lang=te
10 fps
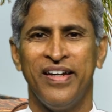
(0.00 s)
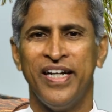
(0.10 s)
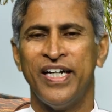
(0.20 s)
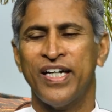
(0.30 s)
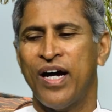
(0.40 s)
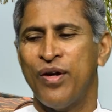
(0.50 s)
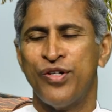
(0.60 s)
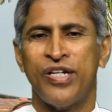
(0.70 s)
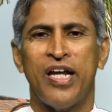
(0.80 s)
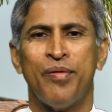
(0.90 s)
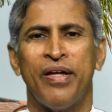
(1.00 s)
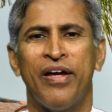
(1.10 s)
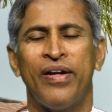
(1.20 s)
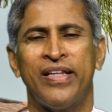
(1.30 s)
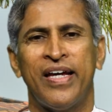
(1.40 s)
నీటి కాలుష్యాన్ని మీరు
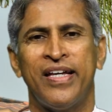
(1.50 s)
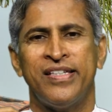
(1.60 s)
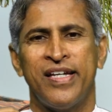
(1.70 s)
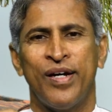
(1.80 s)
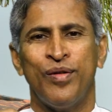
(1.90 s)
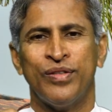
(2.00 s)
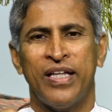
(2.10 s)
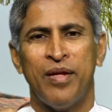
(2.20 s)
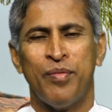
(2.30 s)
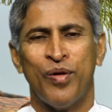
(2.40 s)
ఏమైనా తగ్గించేయగలుగుతారా